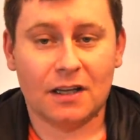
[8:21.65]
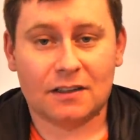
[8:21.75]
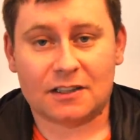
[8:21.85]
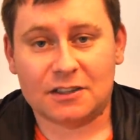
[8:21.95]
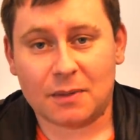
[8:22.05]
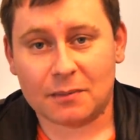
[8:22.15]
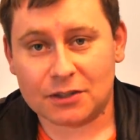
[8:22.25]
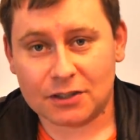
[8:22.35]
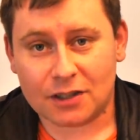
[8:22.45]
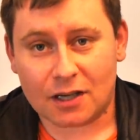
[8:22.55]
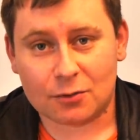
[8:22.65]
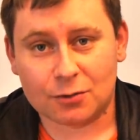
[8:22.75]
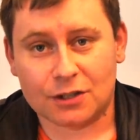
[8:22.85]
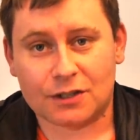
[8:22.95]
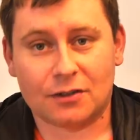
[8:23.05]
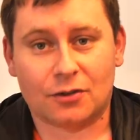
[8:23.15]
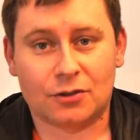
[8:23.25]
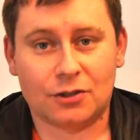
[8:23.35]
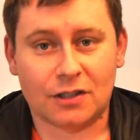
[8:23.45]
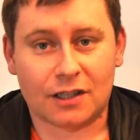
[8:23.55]
Także mam nadzieję, Alku, że ten
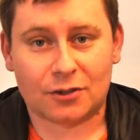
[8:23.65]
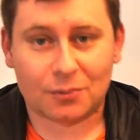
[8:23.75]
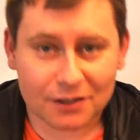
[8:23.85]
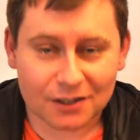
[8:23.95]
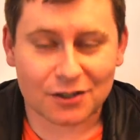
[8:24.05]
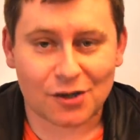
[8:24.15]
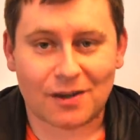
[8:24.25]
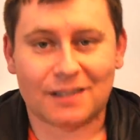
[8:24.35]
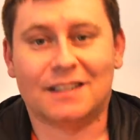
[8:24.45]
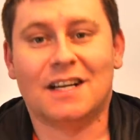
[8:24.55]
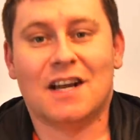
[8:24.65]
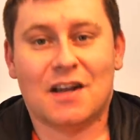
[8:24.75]
odcinek Tobie dedykowany